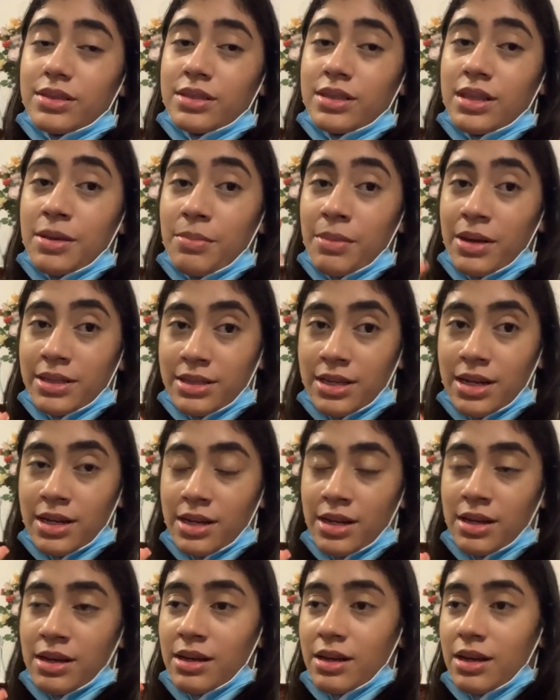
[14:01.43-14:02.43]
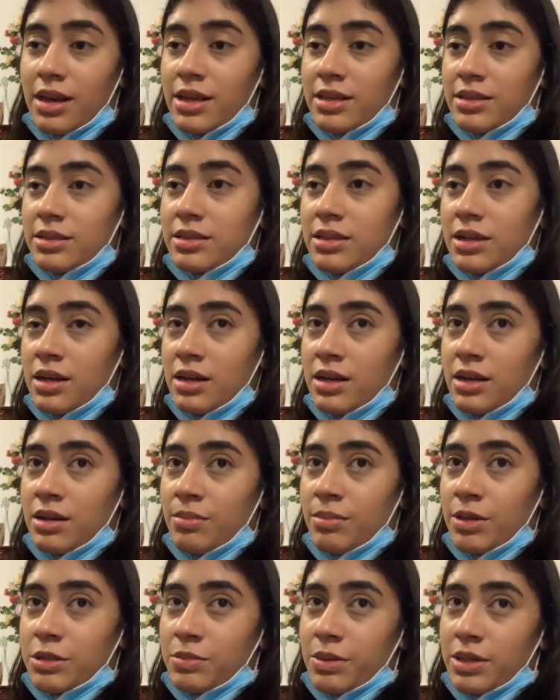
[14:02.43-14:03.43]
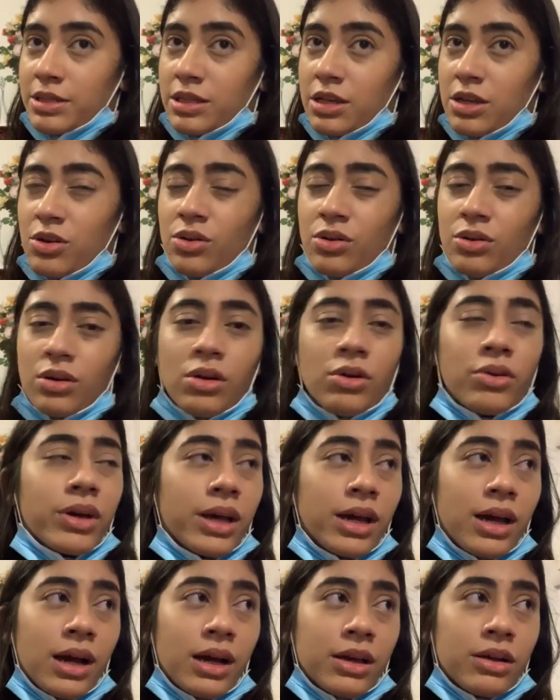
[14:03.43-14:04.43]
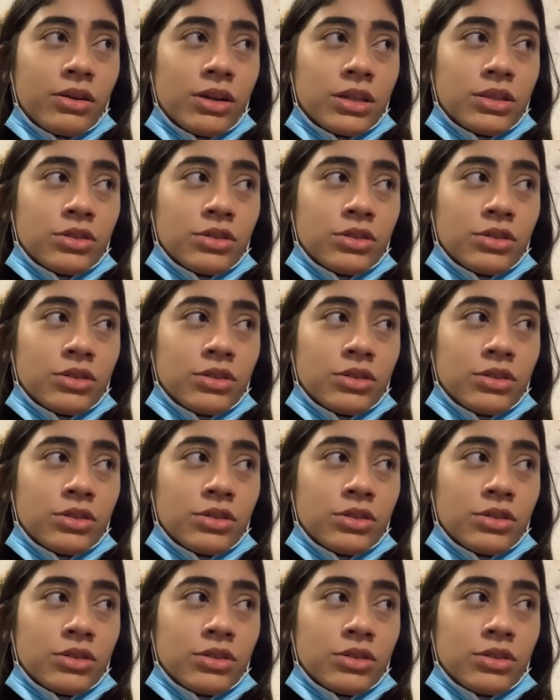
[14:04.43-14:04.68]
Si mañana está más vacío, aunque ¿a qué horas